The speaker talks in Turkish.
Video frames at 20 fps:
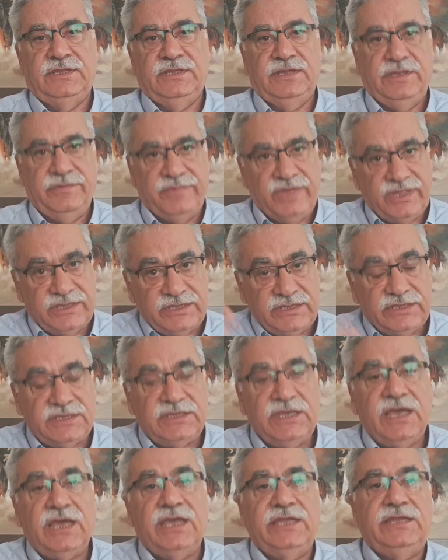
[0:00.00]
Ama
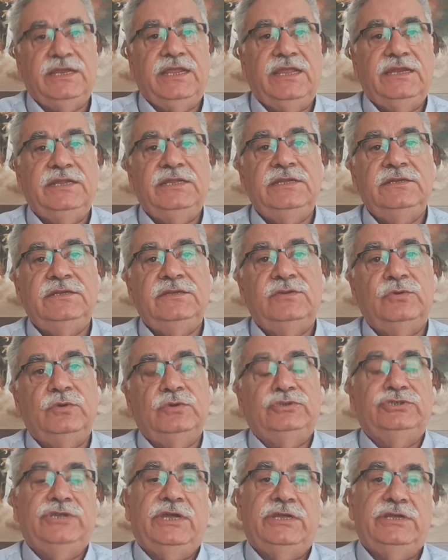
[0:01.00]
iki ailenin
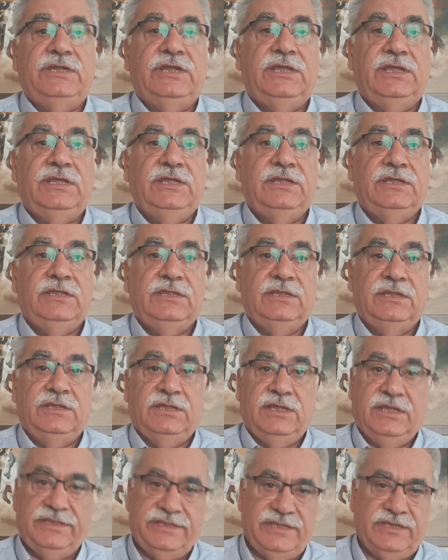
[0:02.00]
ocağına
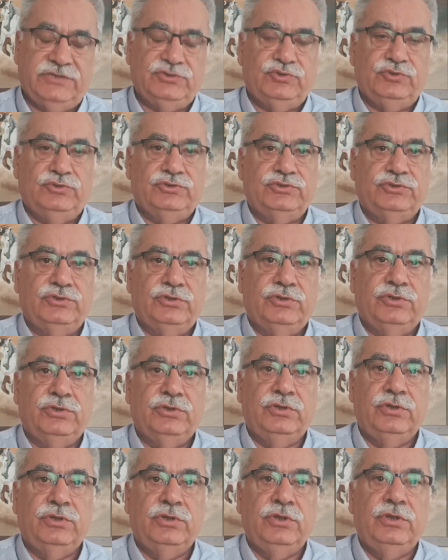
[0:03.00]
ateş düştü
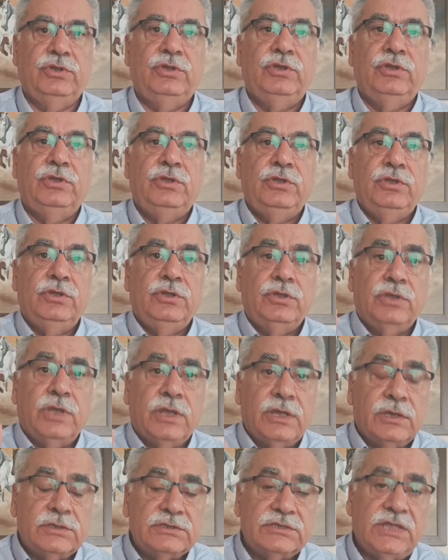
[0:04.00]

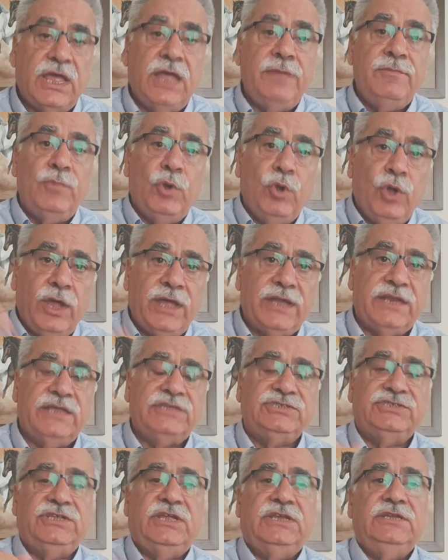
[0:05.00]
tam o
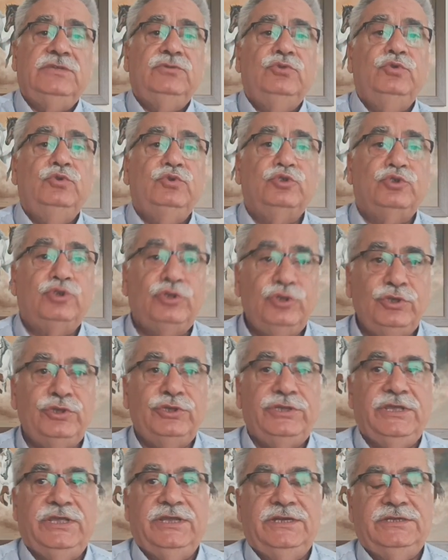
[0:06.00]
araçların
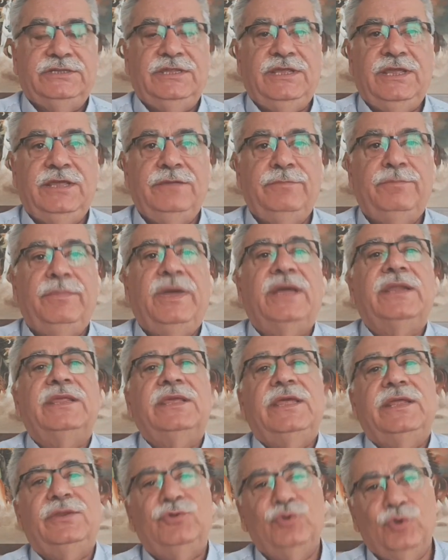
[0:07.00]
düştüğü yerde
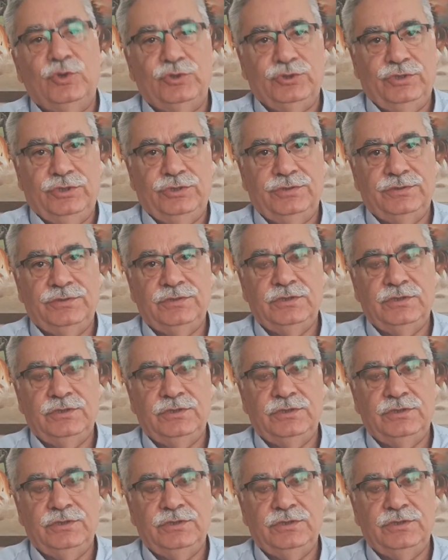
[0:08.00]
bariyer yoktu.